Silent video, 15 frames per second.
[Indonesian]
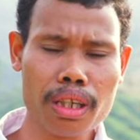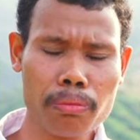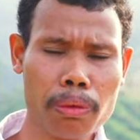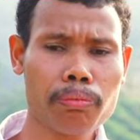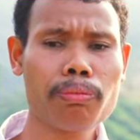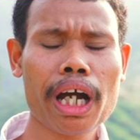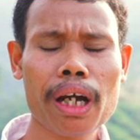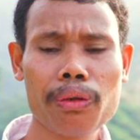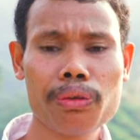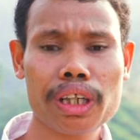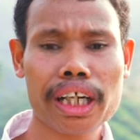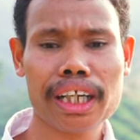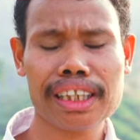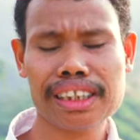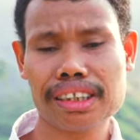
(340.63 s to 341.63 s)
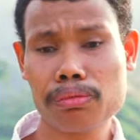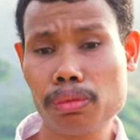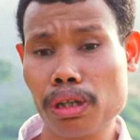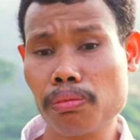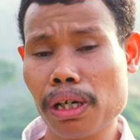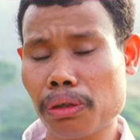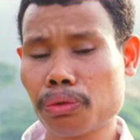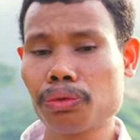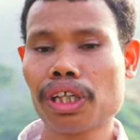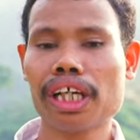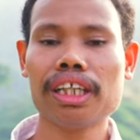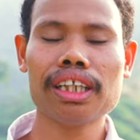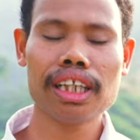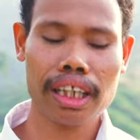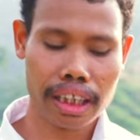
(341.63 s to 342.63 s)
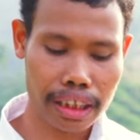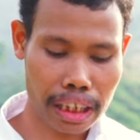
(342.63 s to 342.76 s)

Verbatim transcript: membangun akan sebuah bangunan